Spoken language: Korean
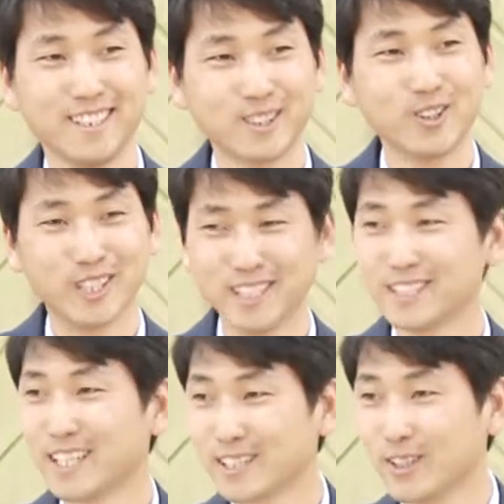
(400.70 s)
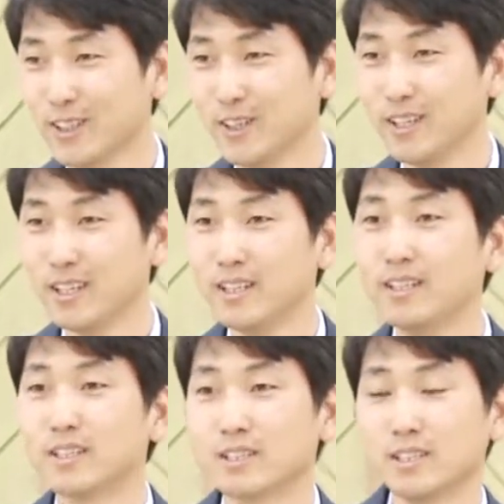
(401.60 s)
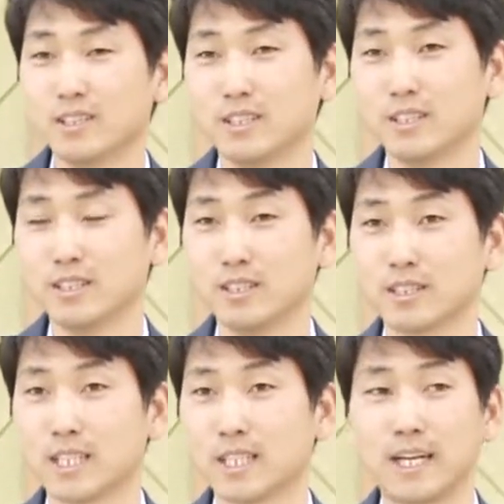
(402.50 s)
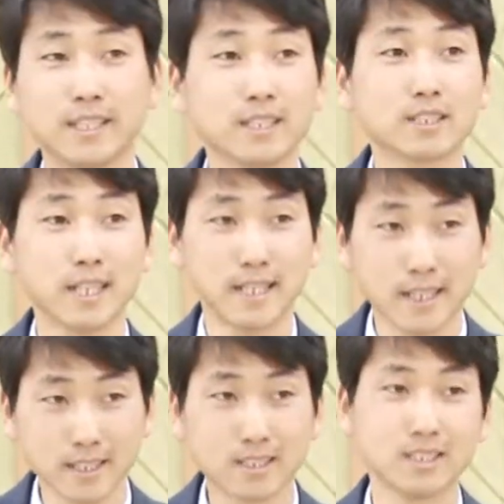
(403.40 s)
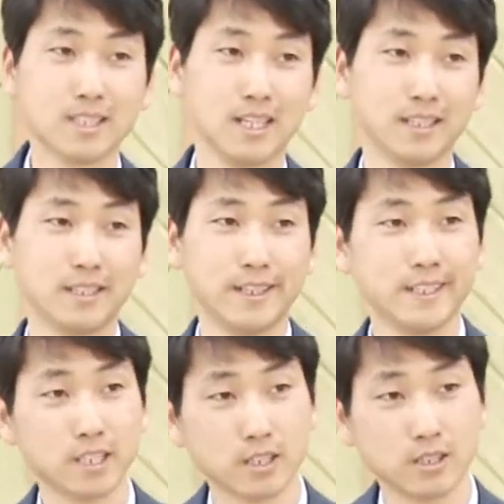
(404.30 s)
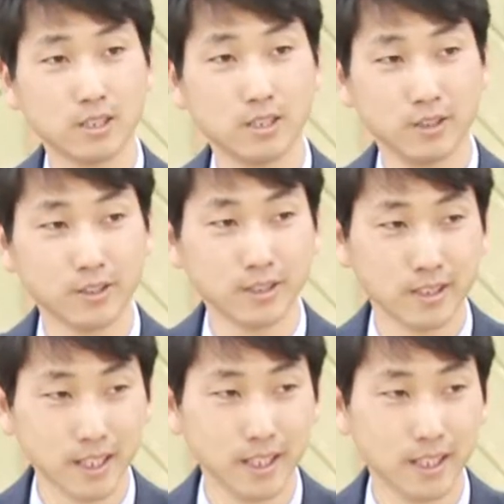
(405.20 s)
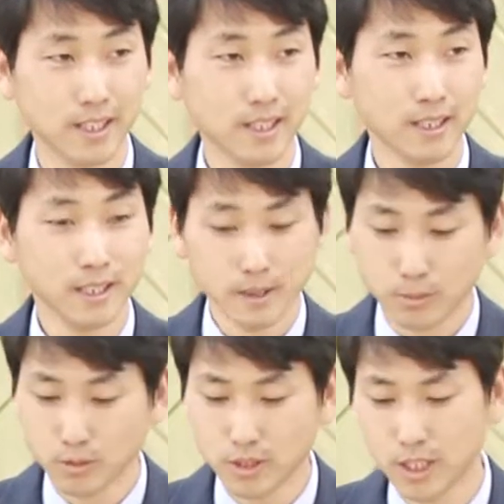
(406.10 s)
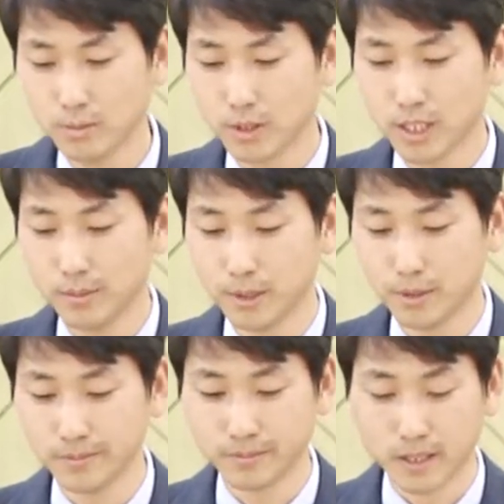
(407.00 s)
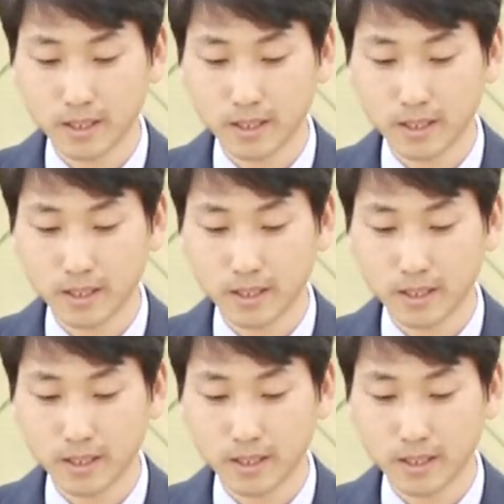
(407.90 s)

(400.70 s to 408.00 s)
더 일을 해서 그 자기 아내를 사랑하는 진짜 아내 라이처를 얻었는데 문제는 뭐냐면